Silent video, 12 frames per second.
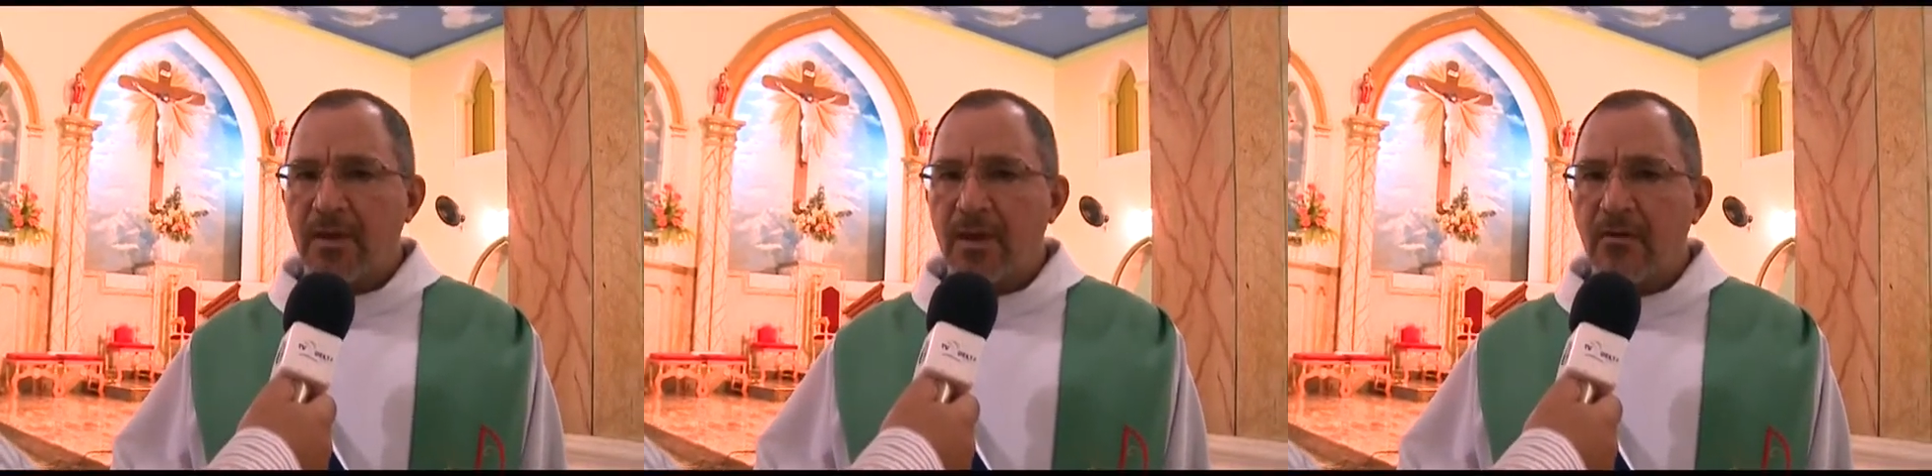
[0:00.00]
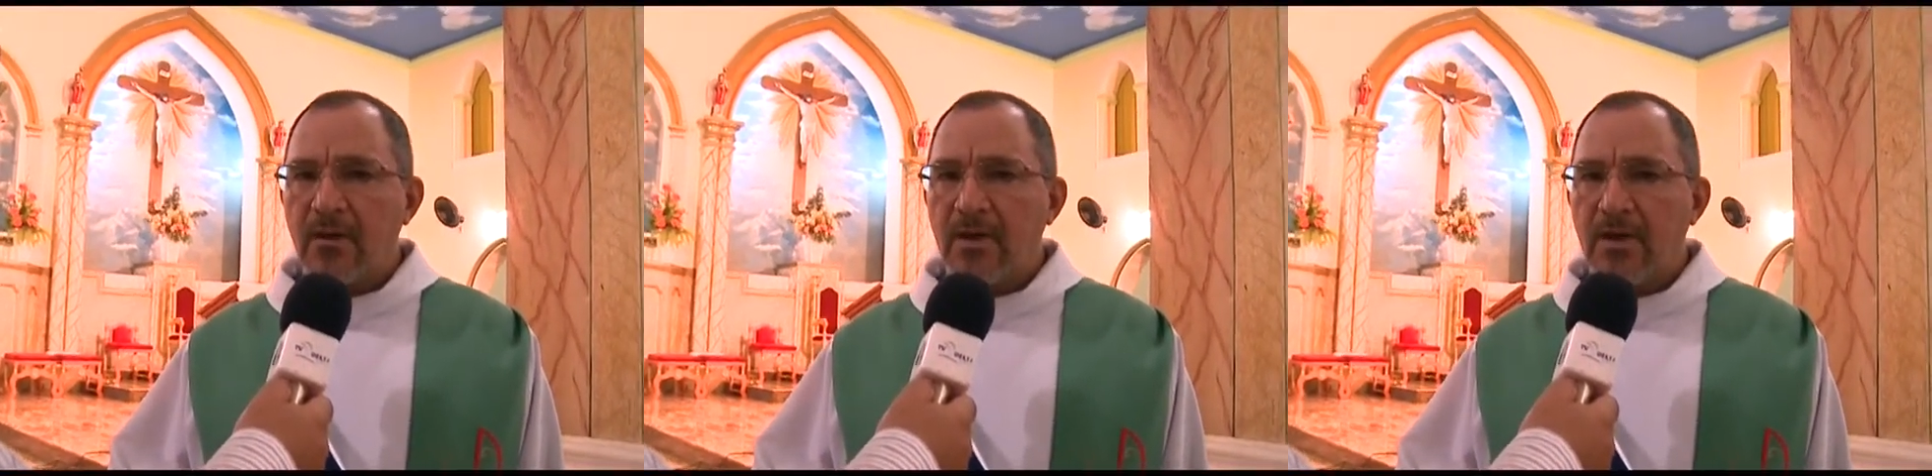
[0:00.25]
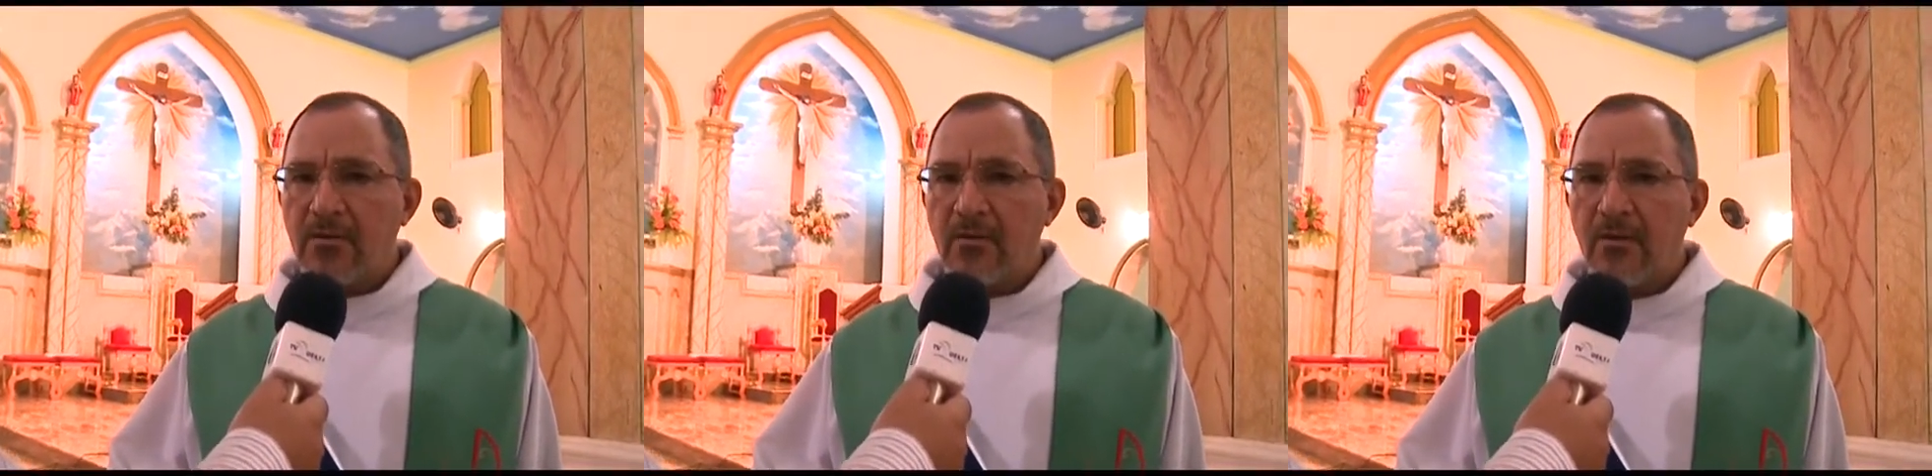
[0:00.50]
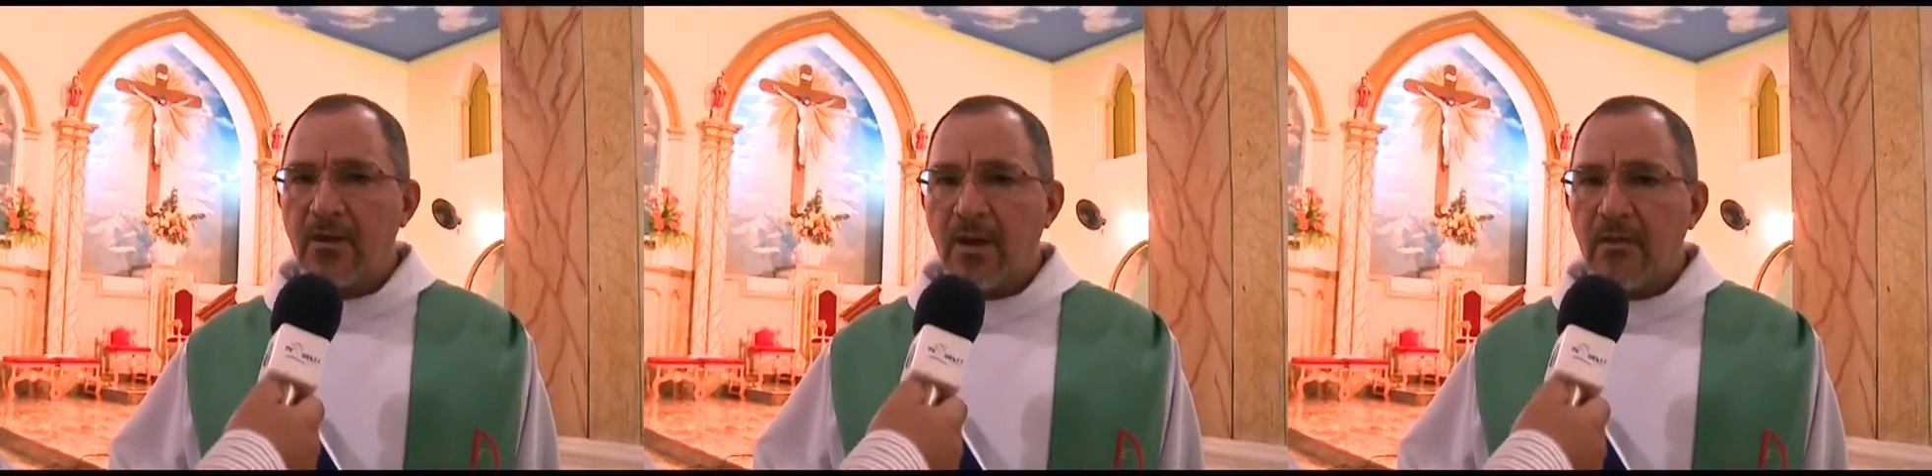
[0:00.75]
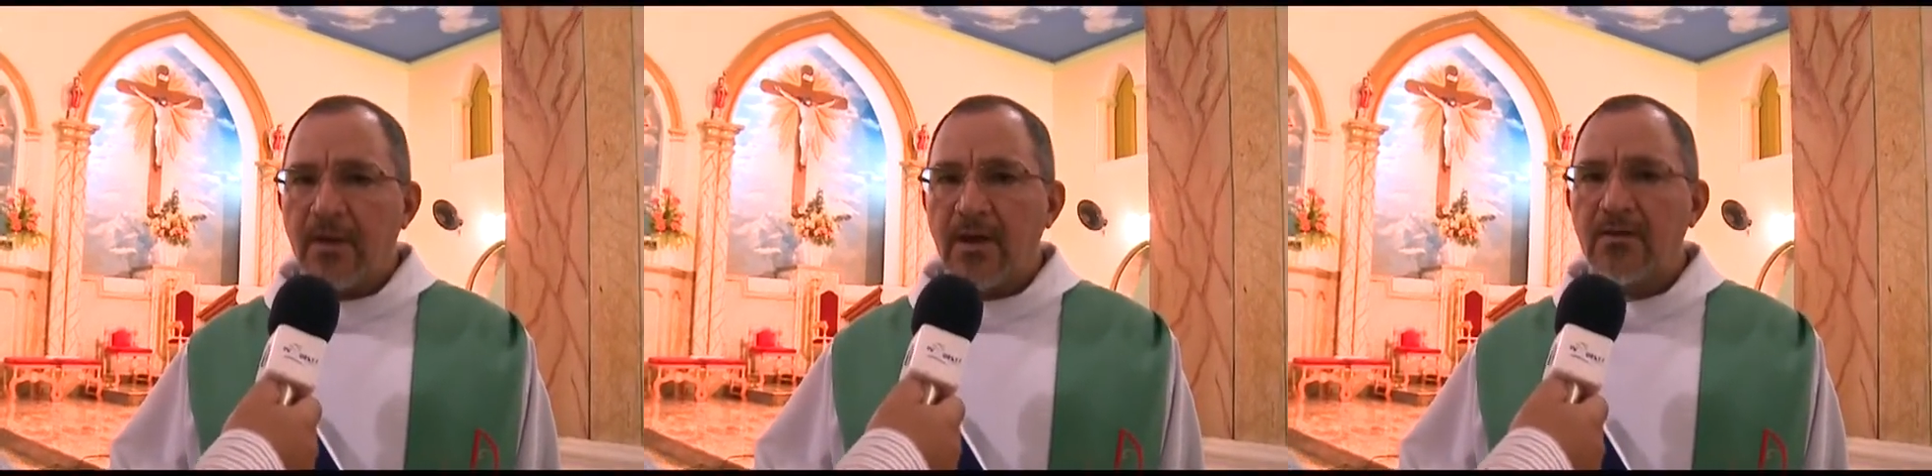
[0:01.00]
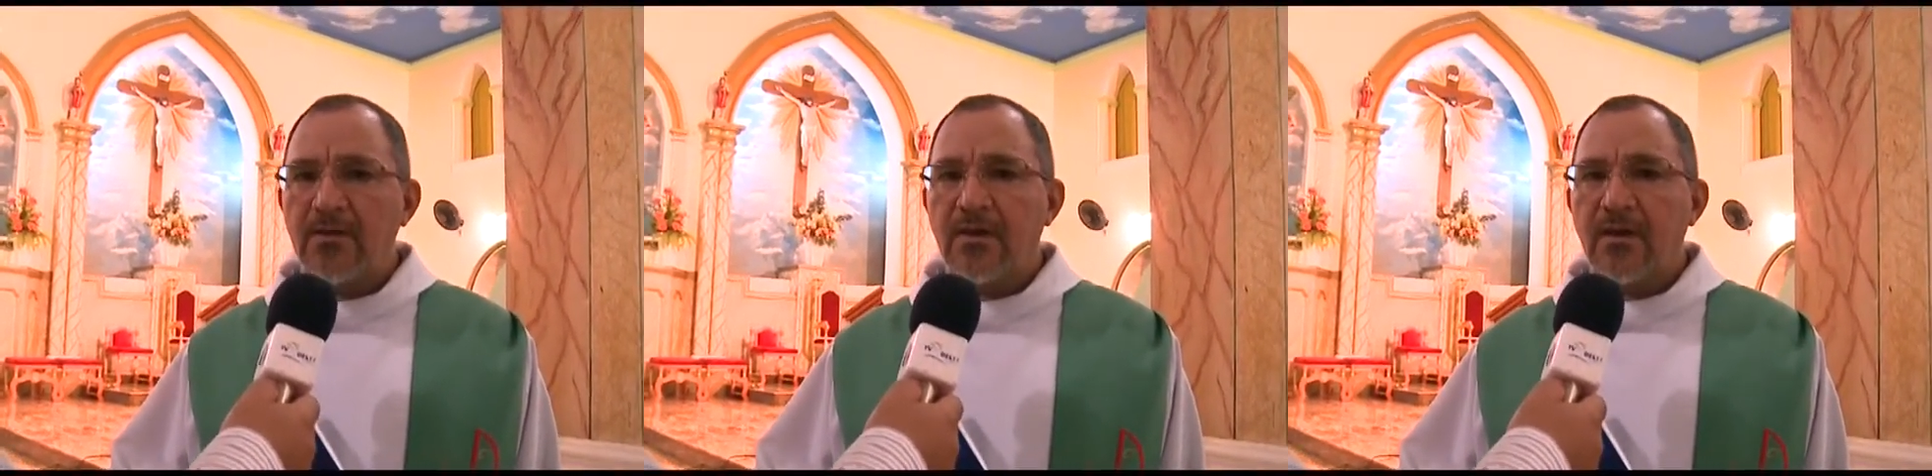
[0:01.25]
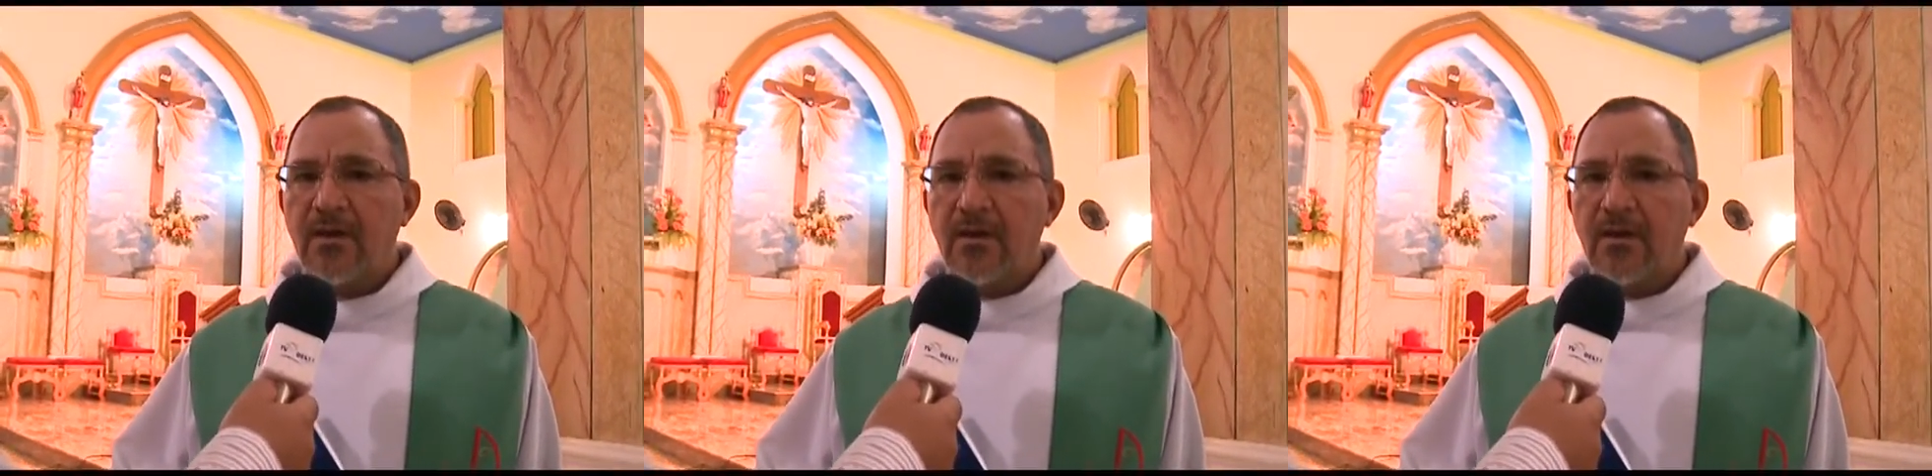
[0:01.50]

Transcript: para o eleitor realmente,